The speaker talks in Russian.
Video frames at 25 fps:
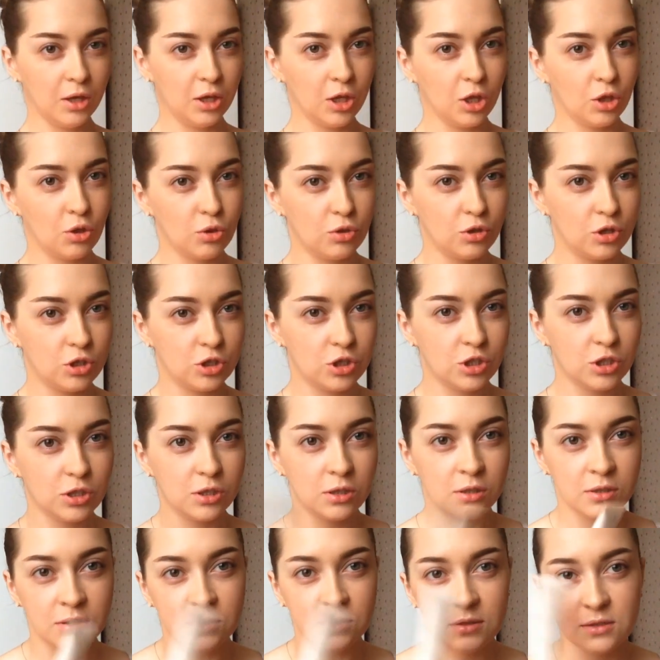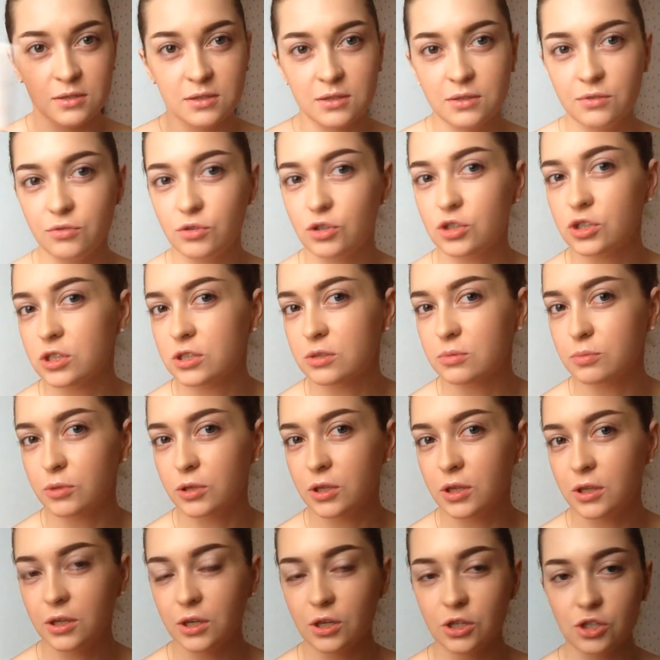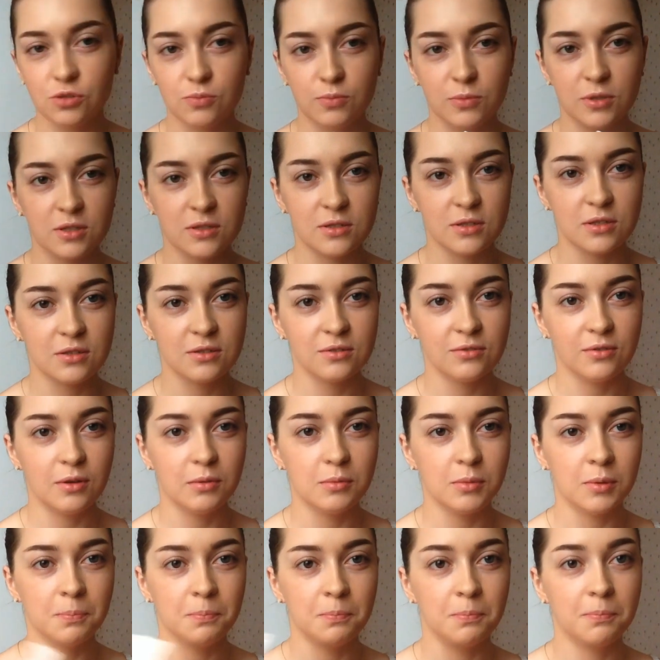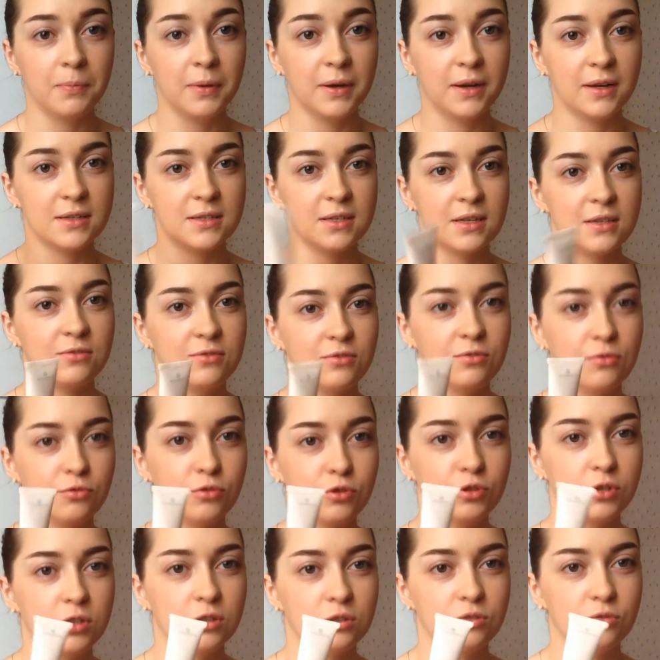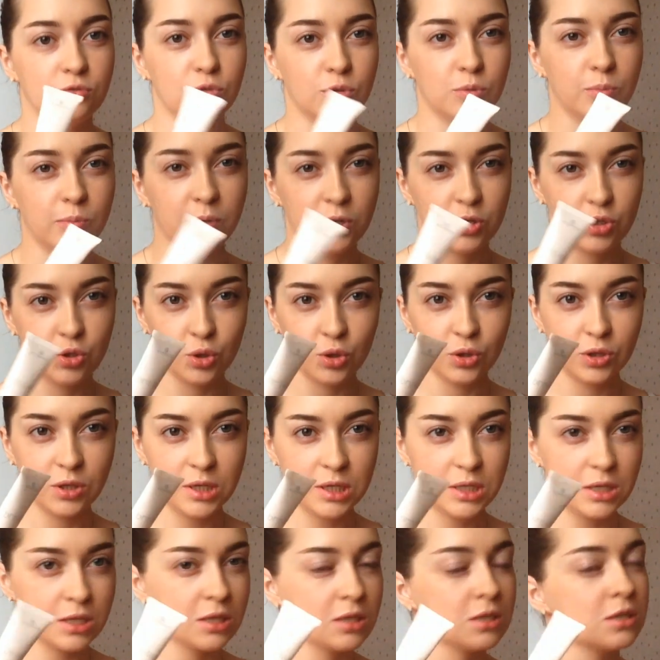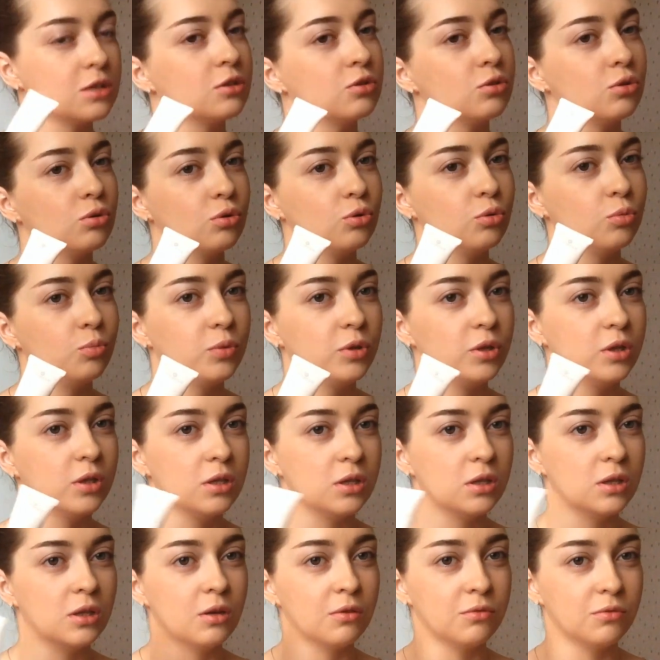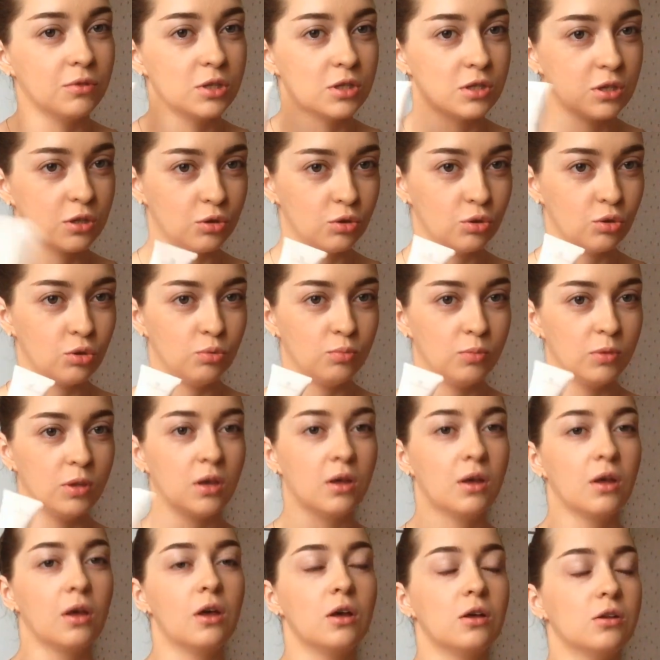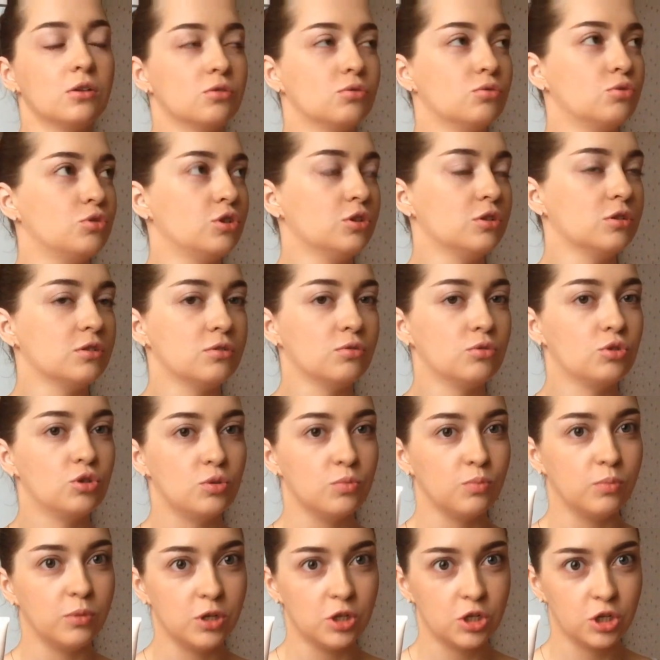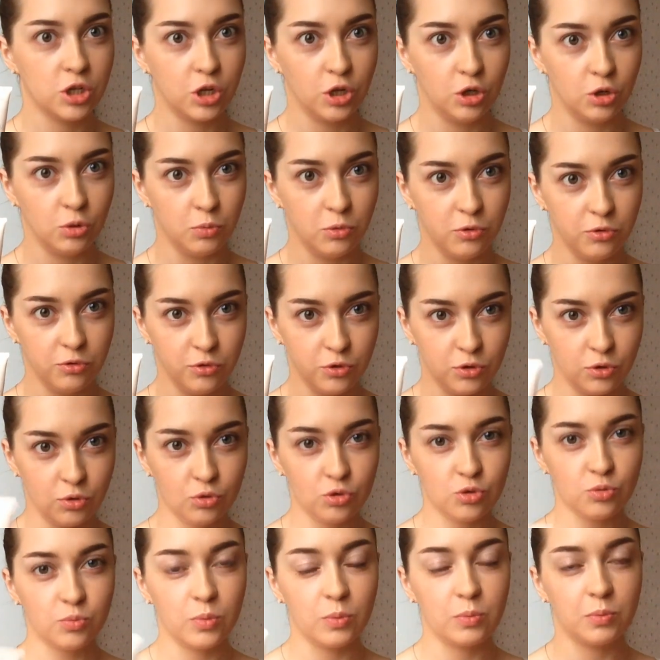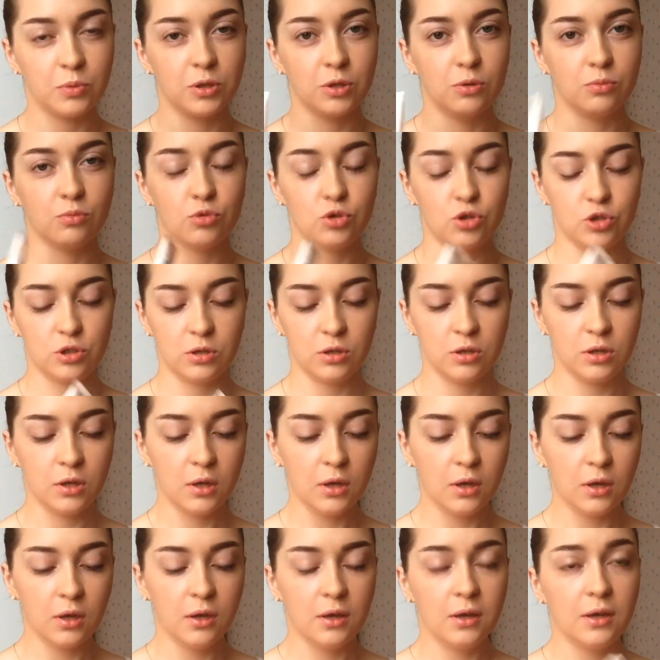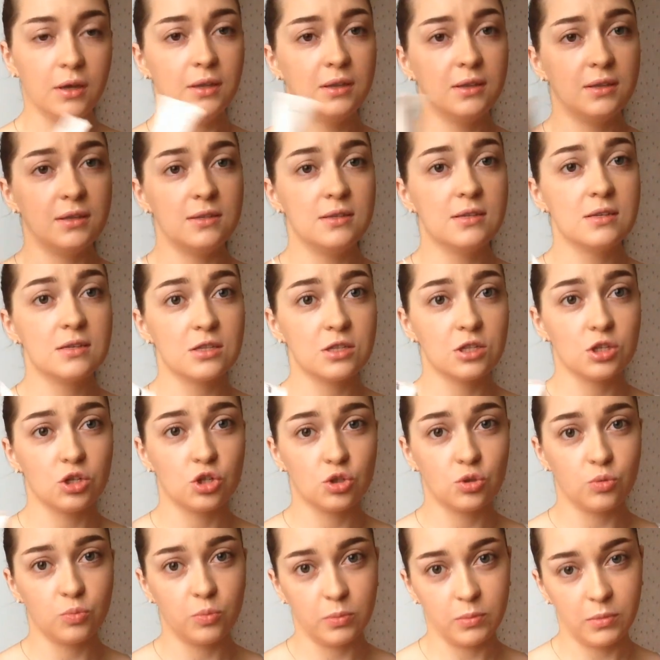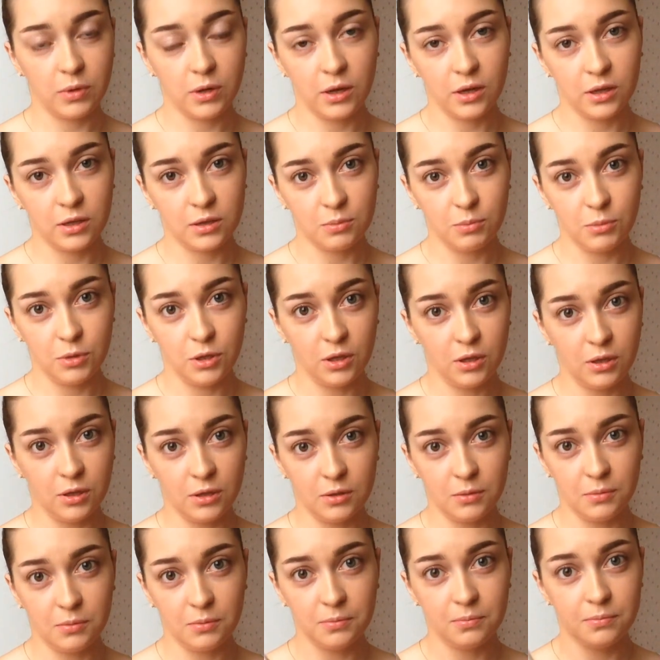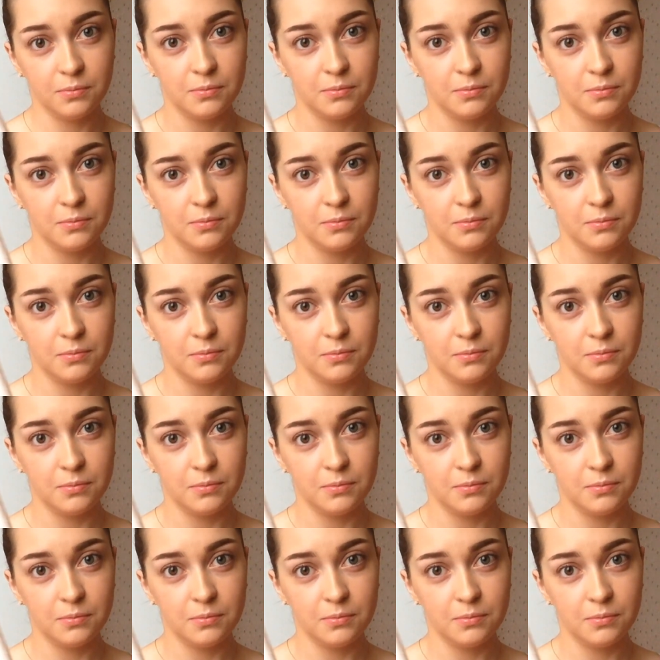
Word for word: Я вот решила завершить макияж вместе с вами, показать вам вот эту вот базу от Essence, которую я купила недавно, из которой у меня случилась очень большая любовь и дружба, потому что это единственное, что помогает мне